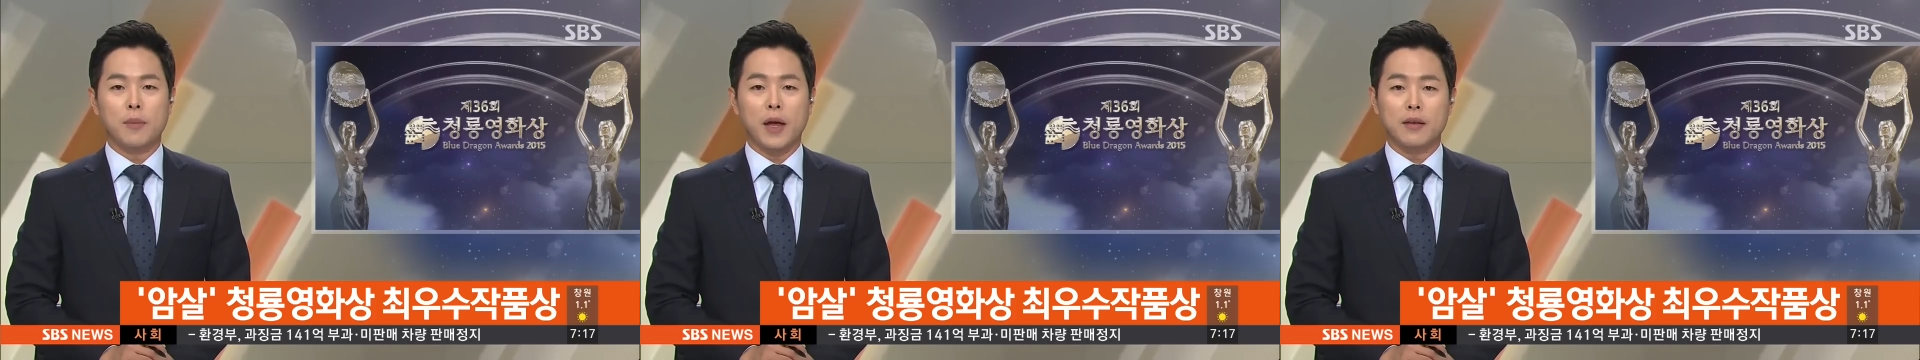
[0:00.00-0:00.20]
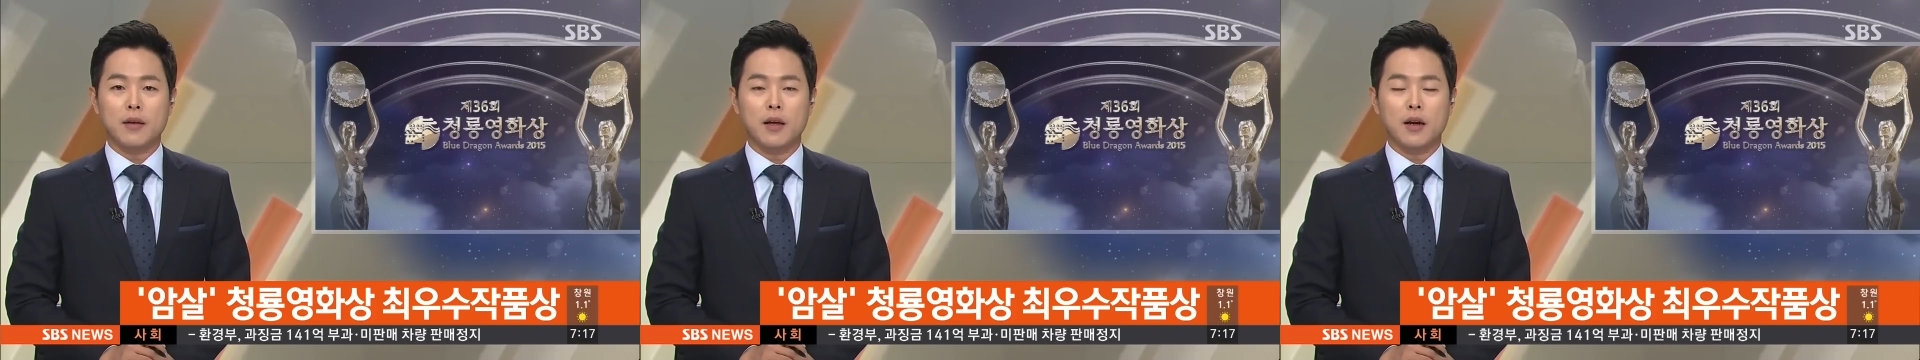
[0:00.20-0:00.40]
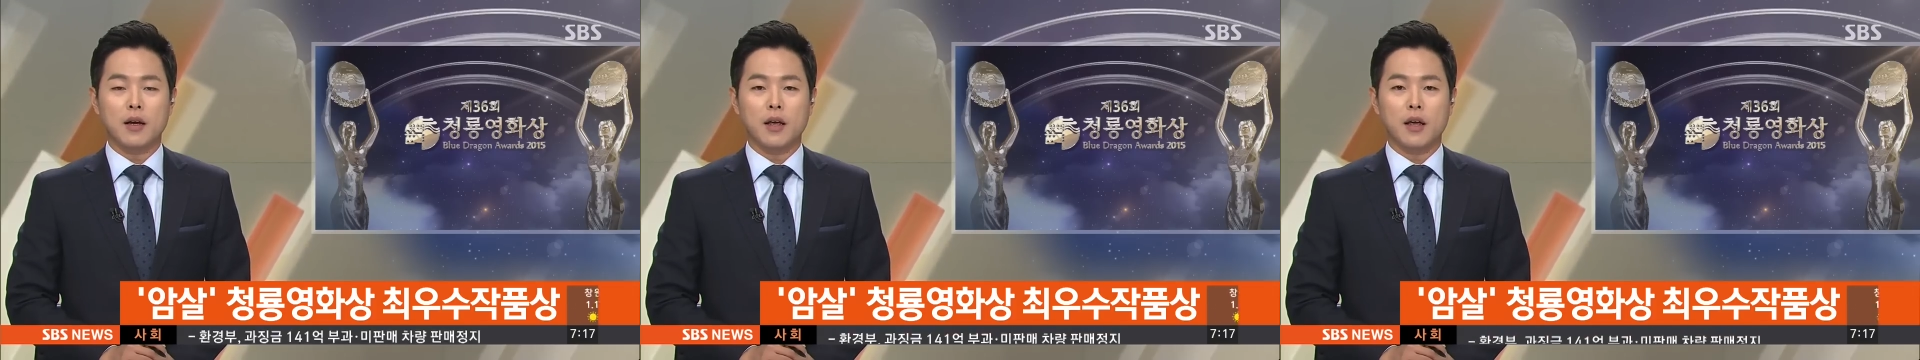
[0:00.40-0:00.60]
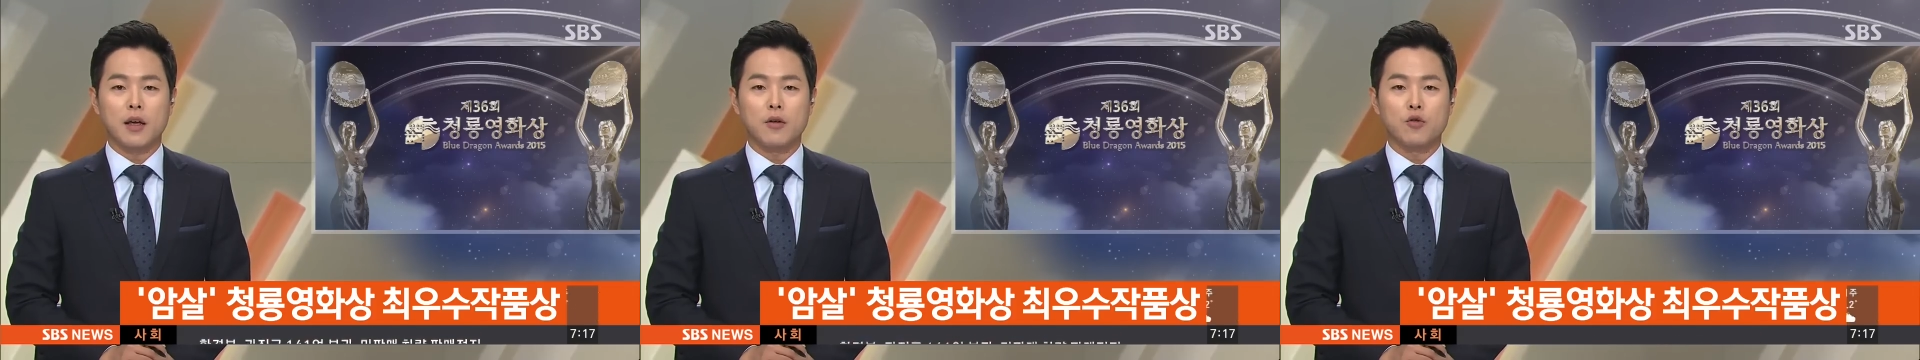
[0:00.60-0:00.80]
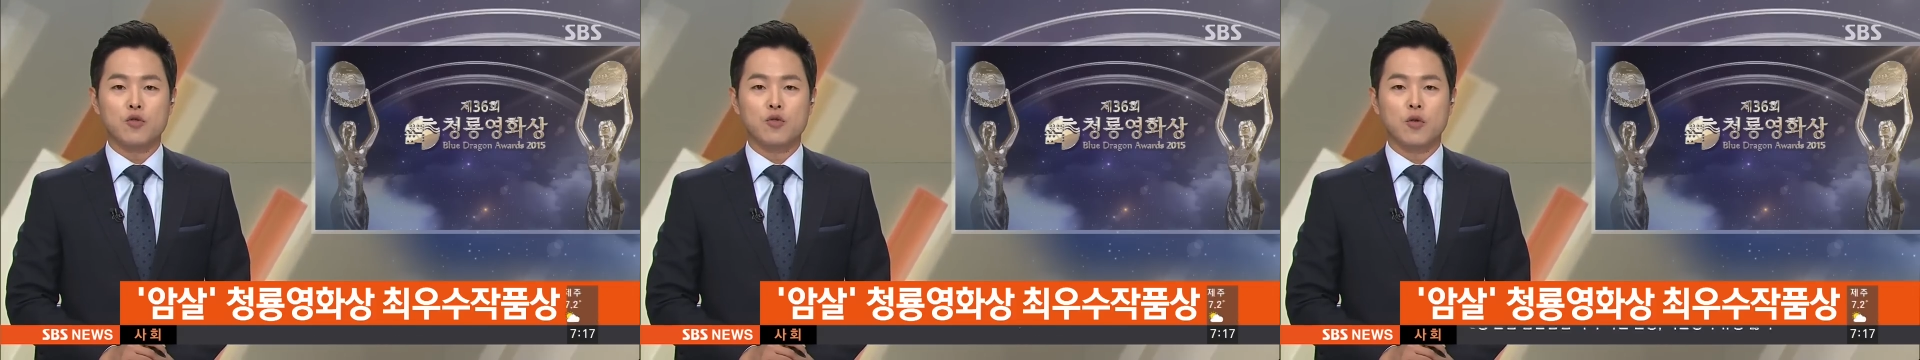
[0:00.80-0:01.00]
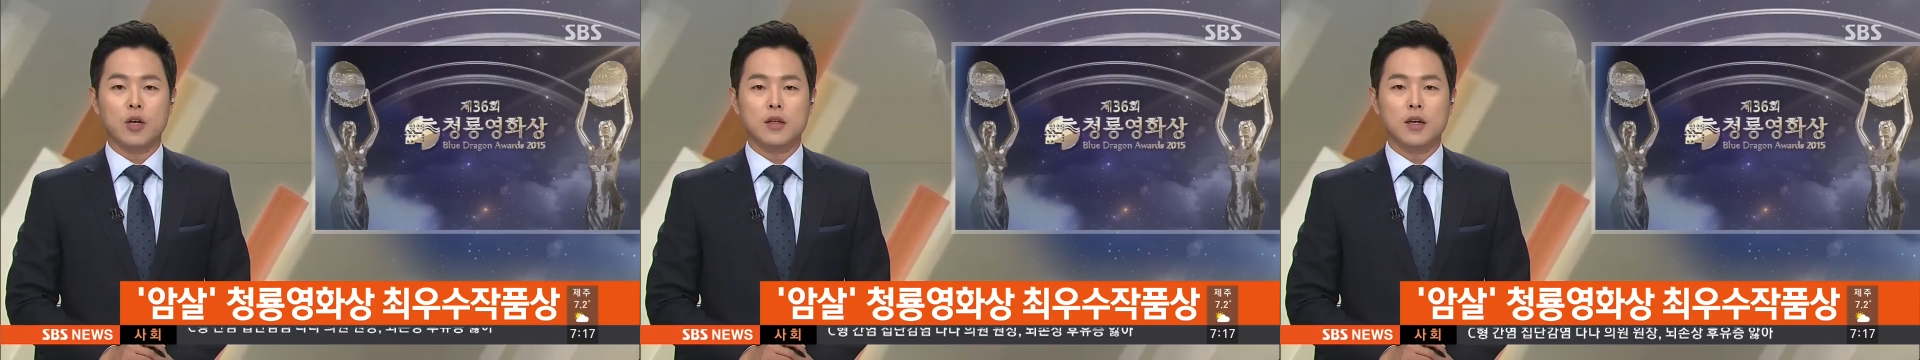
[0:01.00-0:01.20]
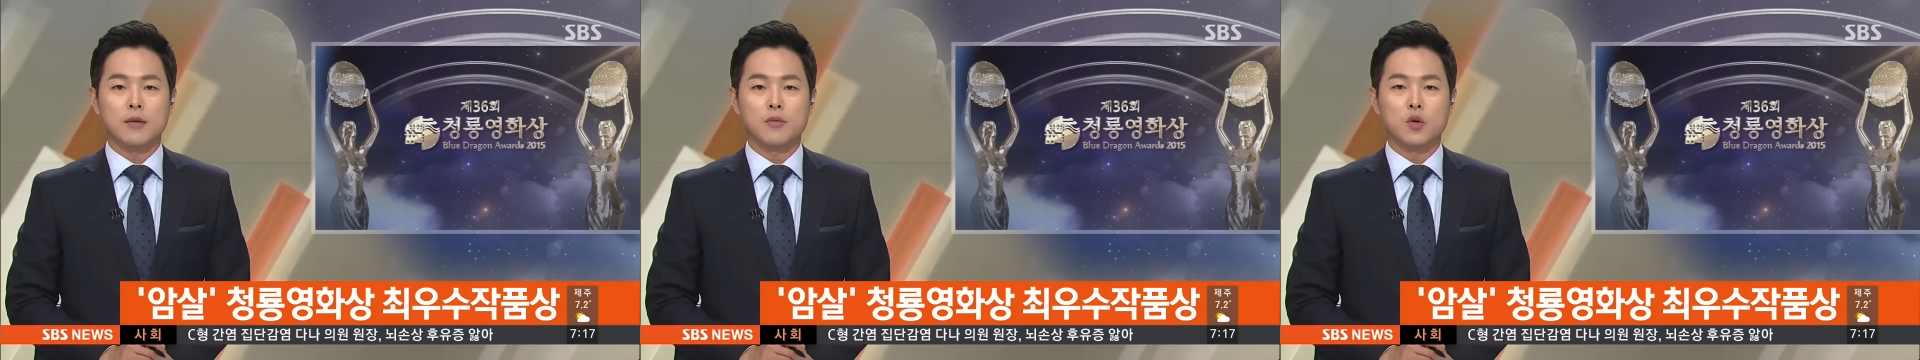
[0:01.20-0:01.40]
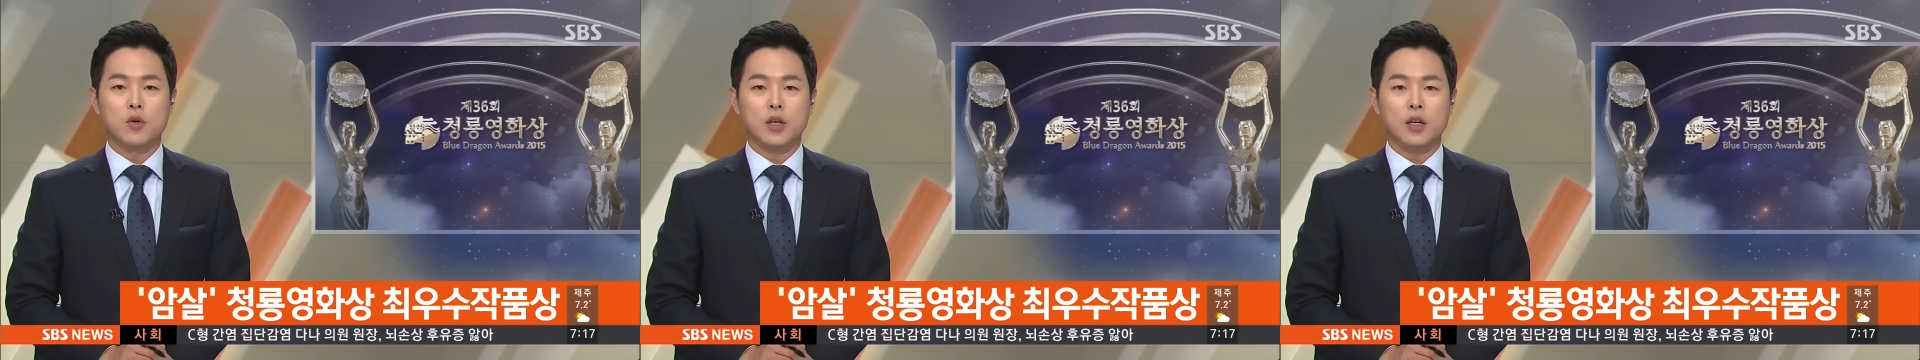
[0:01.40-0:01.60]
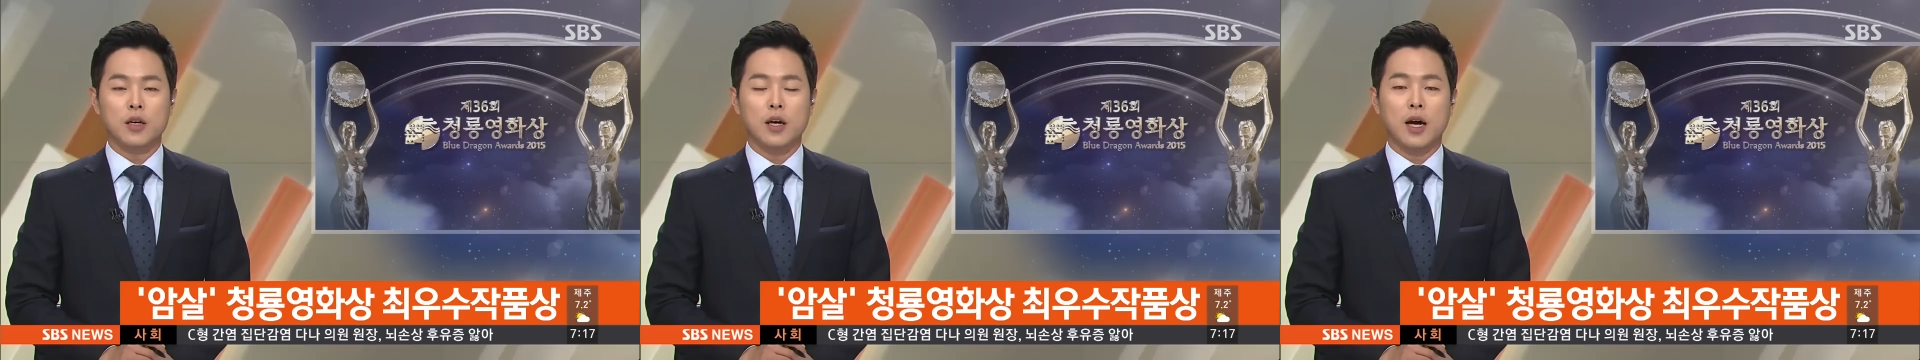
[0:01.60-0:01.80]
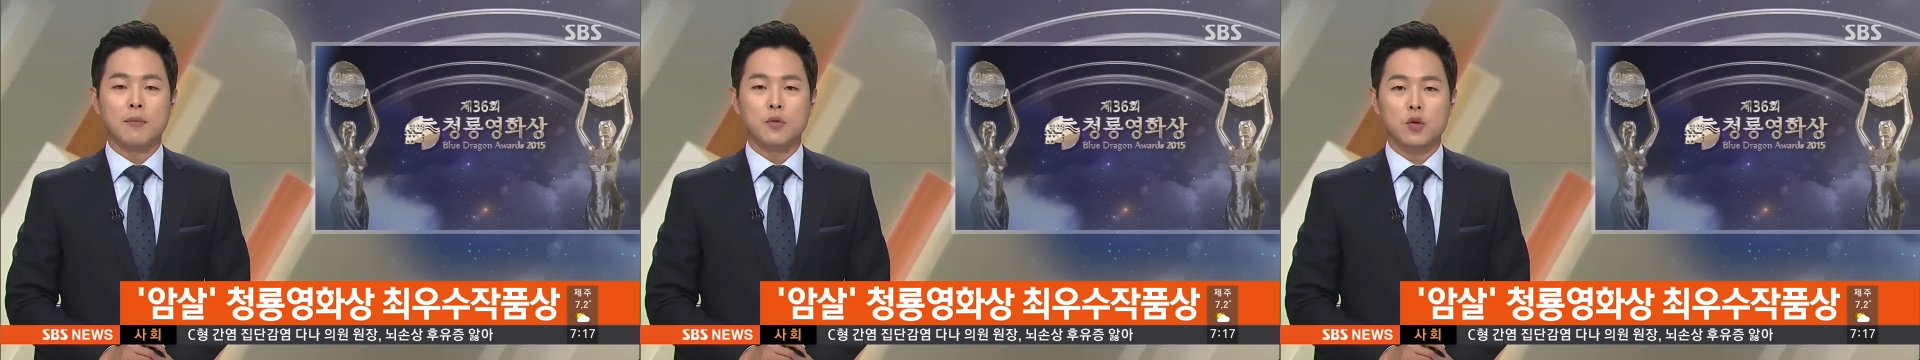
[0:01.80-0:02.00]
베테랑의 류승환
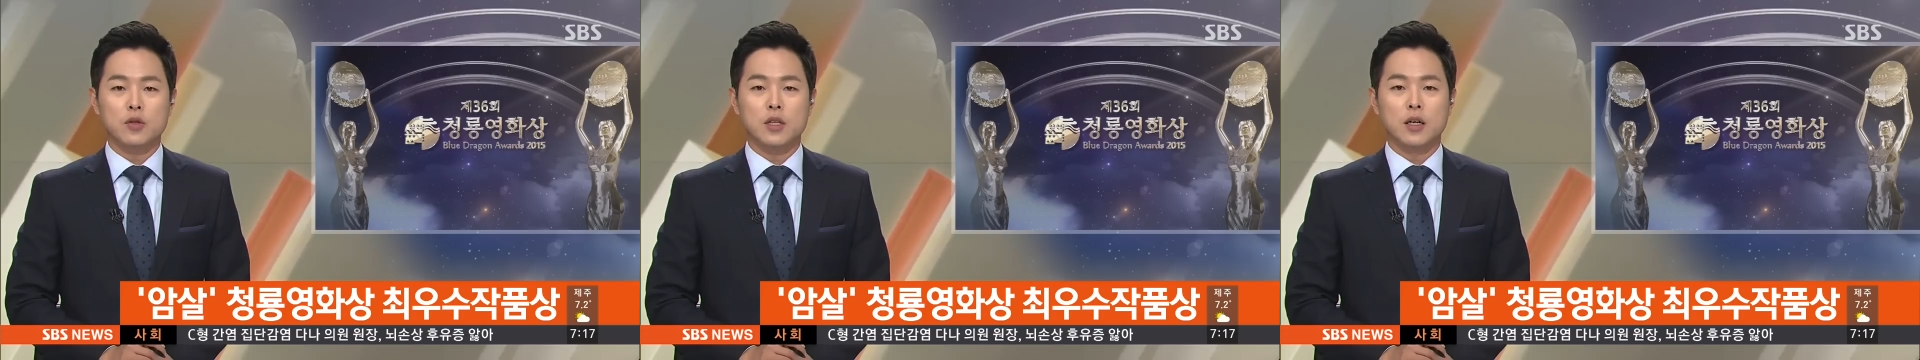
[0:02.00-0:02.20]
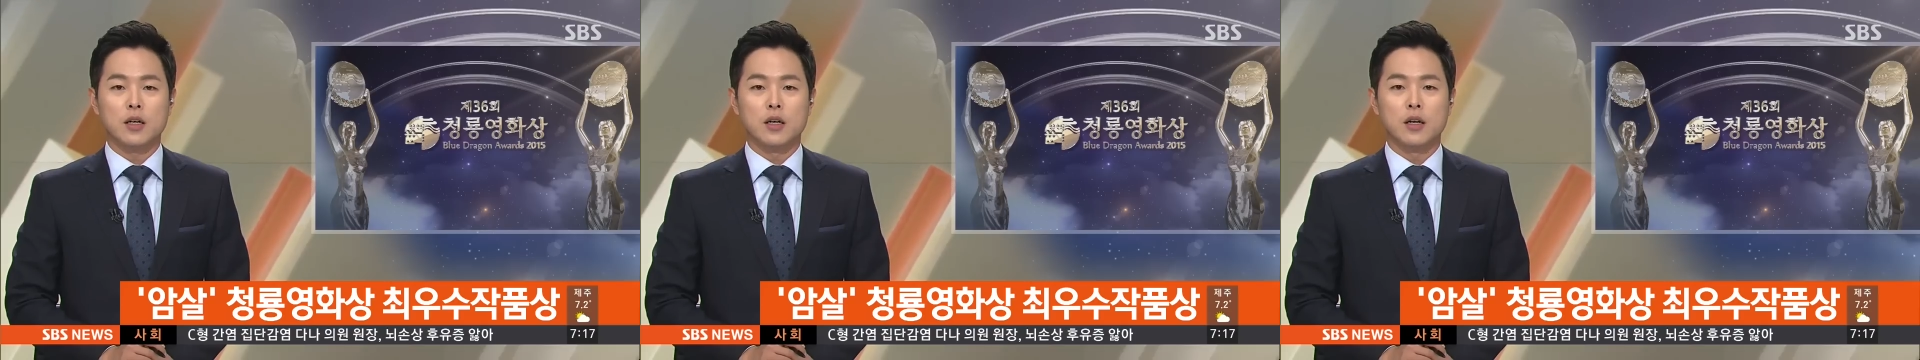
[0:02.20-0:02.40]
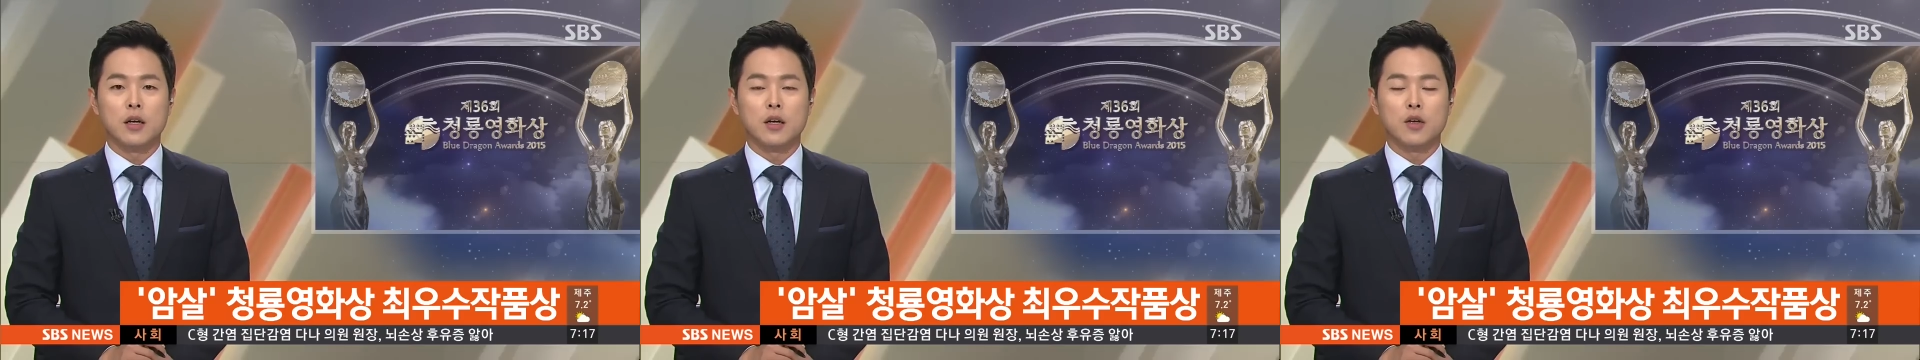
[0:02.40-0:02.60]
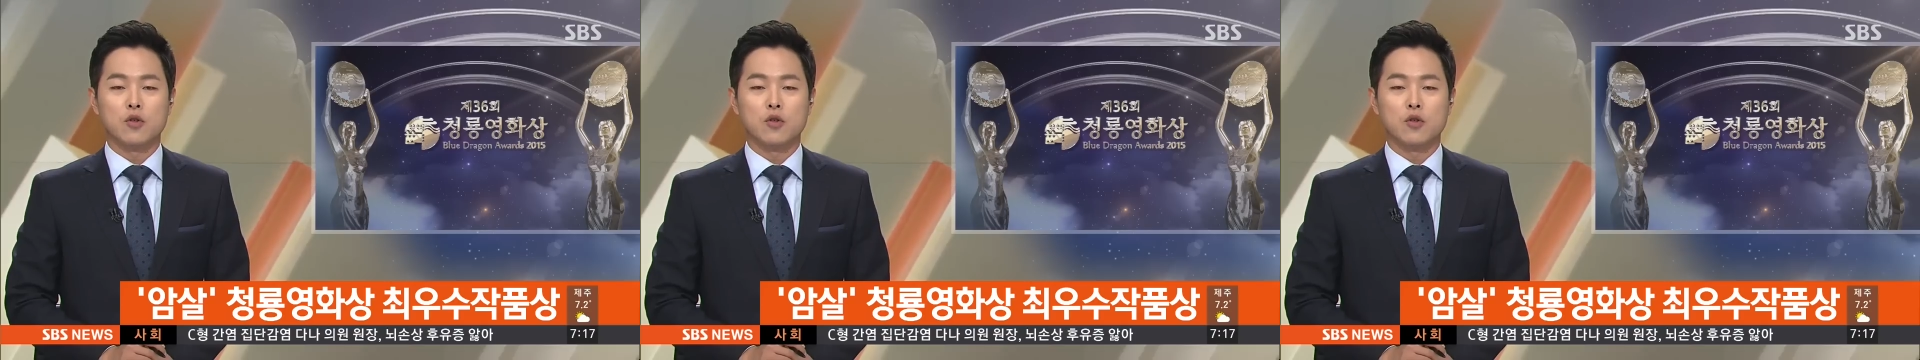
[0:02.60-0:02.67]
감독이 감독상을,